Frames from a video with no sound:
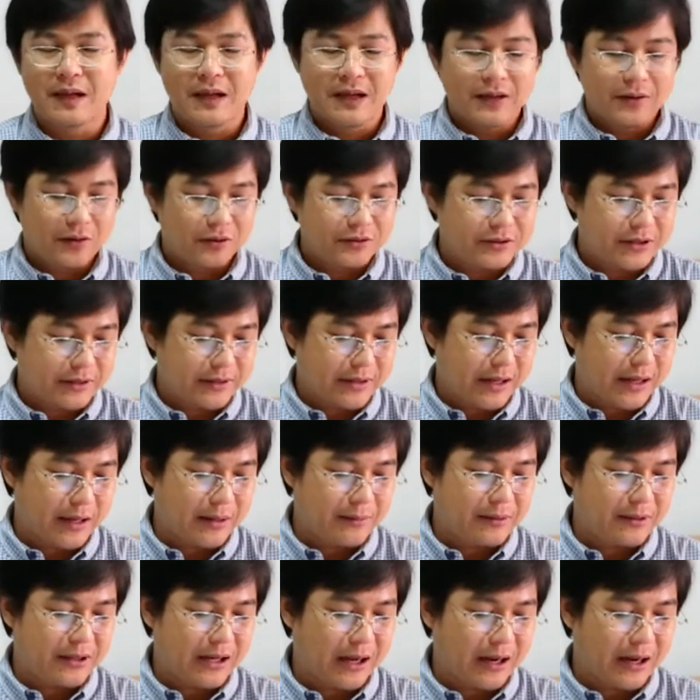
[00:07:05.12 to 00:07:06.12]
นอกจากนั้น
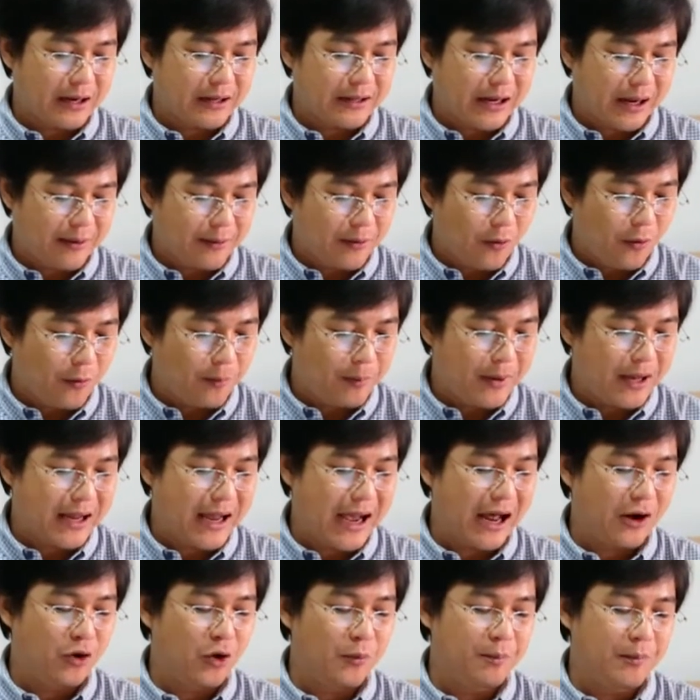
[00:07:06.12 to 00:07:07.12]
ยังคงมี
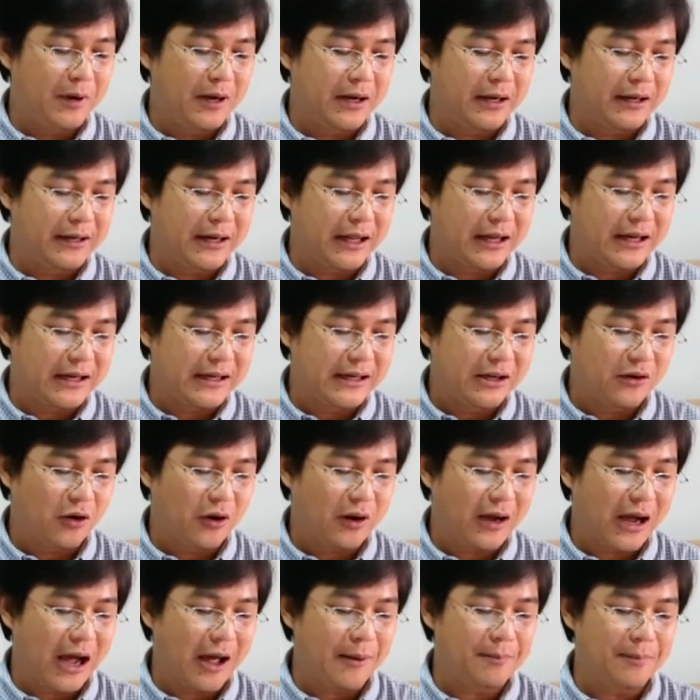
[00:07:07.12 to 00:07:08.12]
การร่วมมือในเรื่องของ
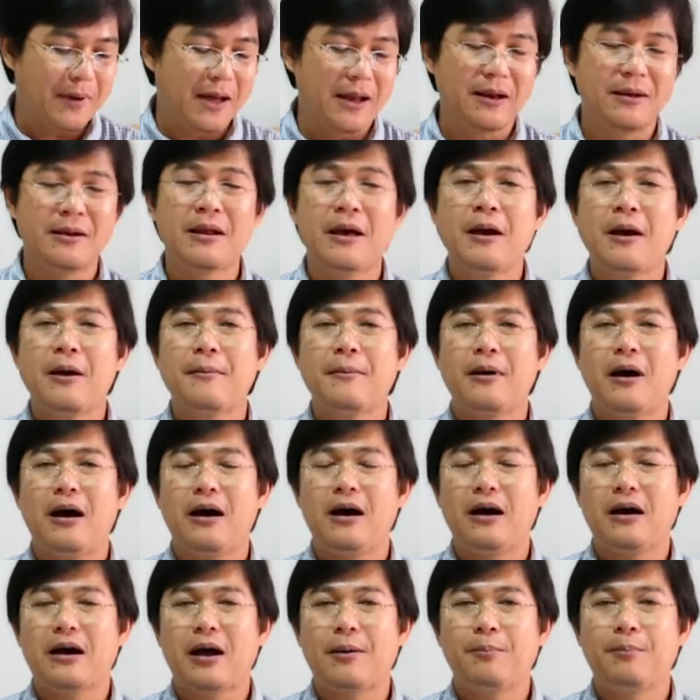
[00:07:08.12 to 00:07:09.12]
การเป็น
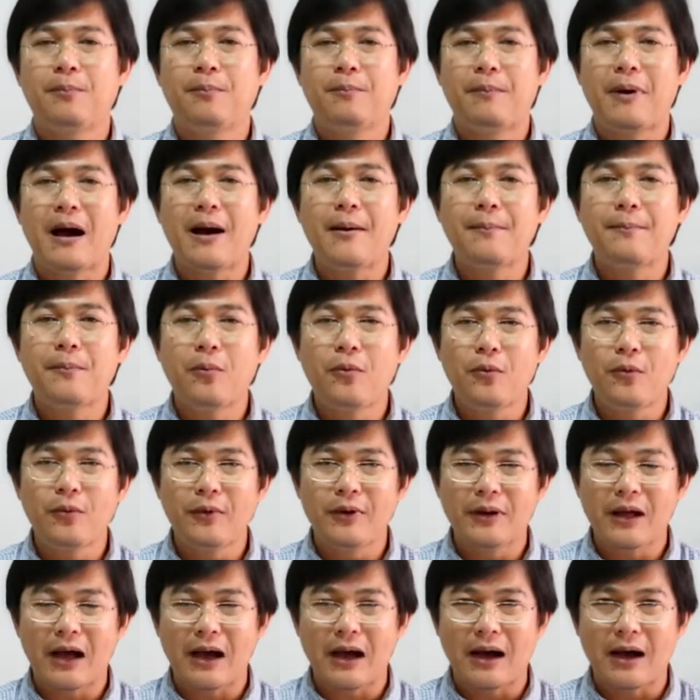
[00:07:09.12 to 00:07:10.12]
กับพระผู้
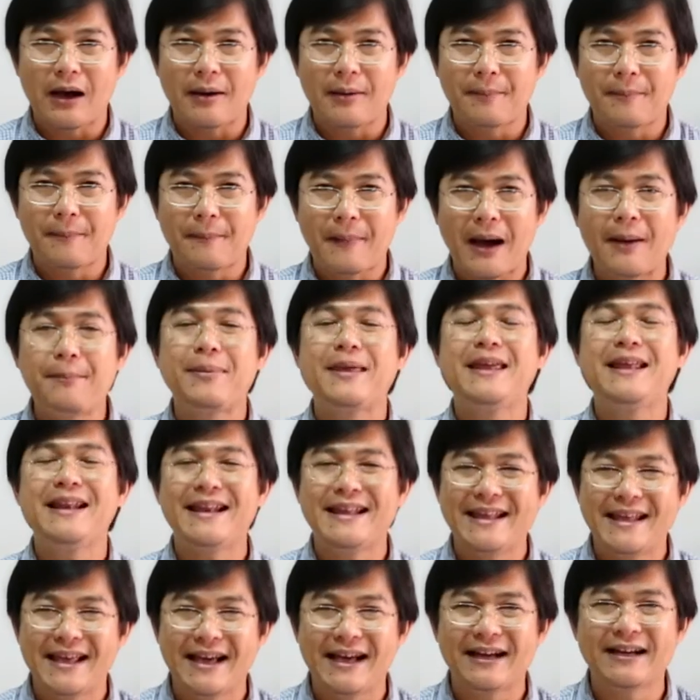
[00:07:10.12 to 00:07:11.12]
พระพี่
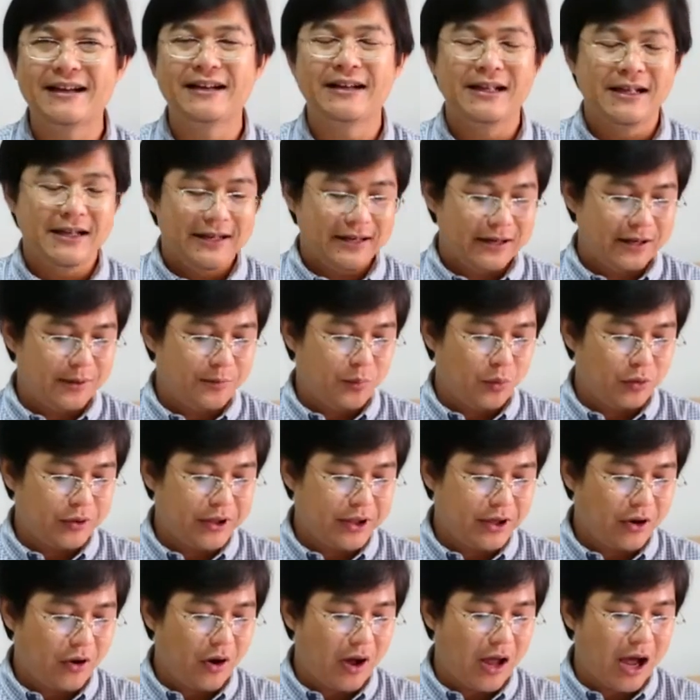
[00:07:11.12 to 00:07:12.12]
เลี้ยงหรือผู้
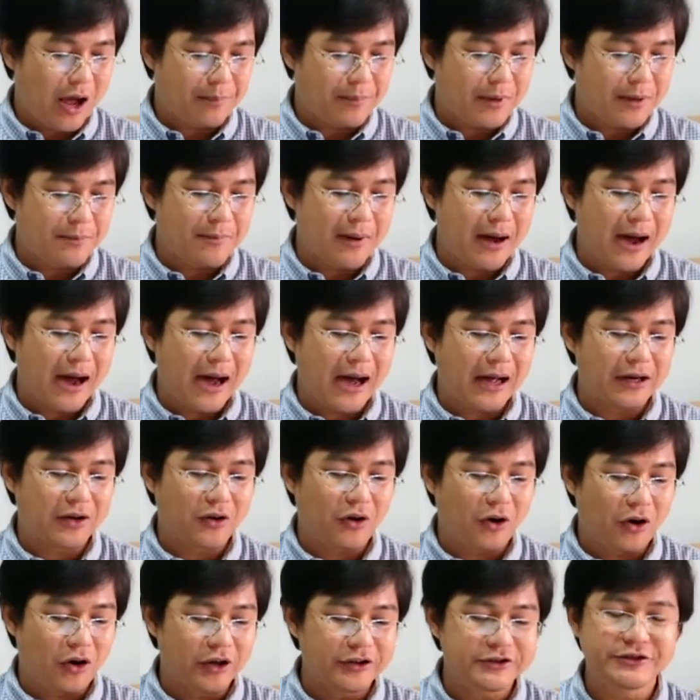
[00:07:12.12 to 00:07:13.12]
ที่คอยอภิบาล
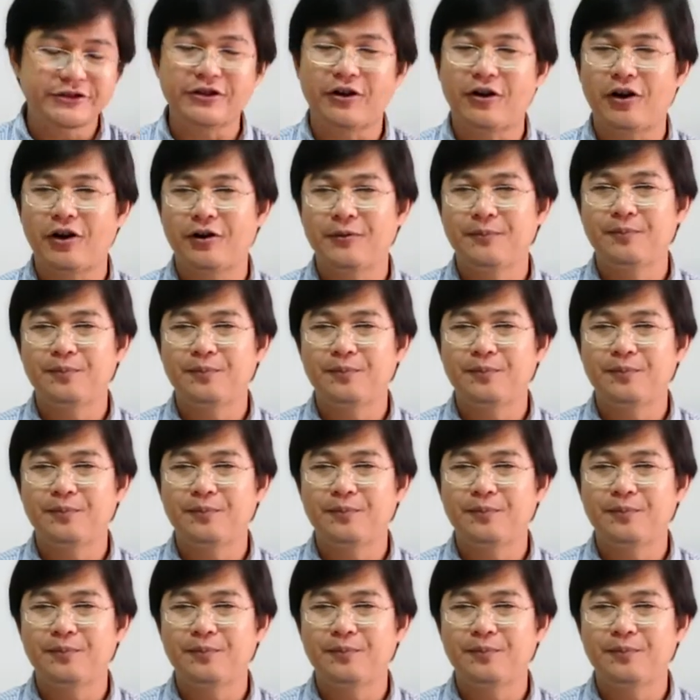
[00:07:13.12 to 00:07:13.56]
คอยสอน